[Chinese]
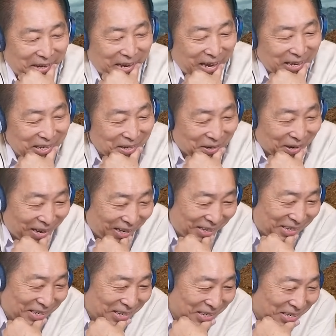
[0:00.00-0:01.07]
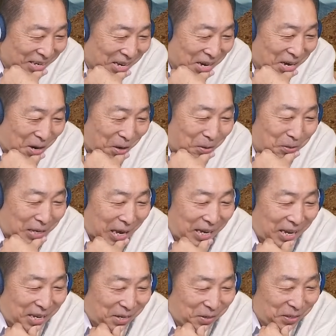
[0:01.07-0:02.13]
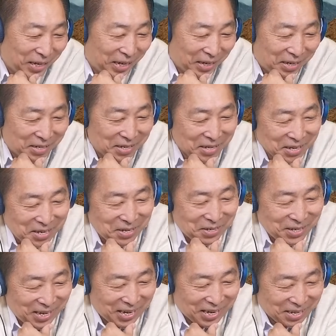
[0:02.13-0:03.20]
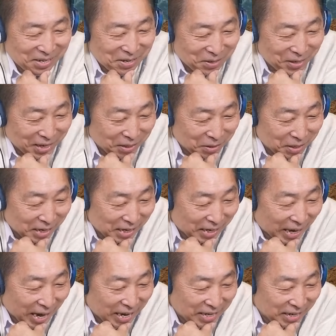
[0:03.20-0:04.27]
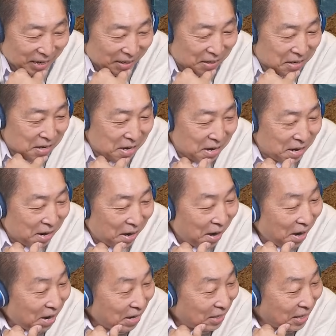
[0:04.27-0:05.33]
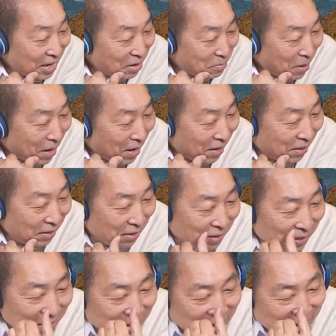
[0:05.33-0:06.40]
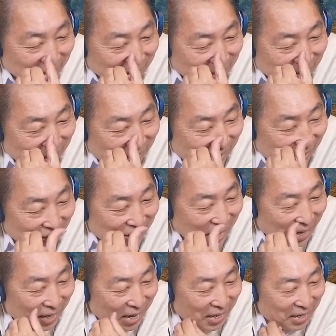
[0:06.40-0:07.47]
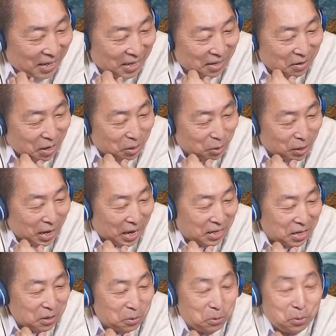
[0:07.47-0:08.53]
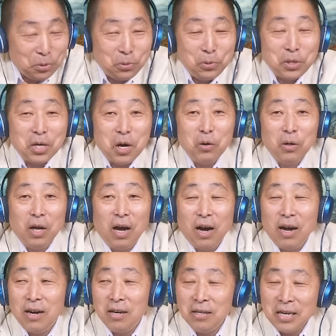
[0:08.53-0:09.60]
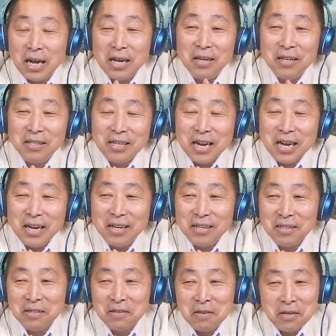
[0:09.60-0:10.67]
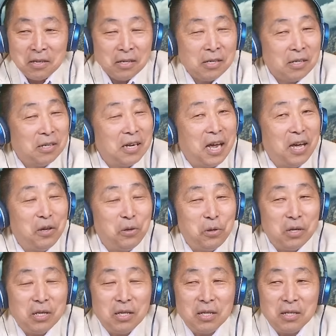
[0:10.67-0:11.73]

啊，哎有哎，侯赛雷有点有点有点有点概念啊，真的吗？呃，K K Kira 说他已经预预购了啊，那那那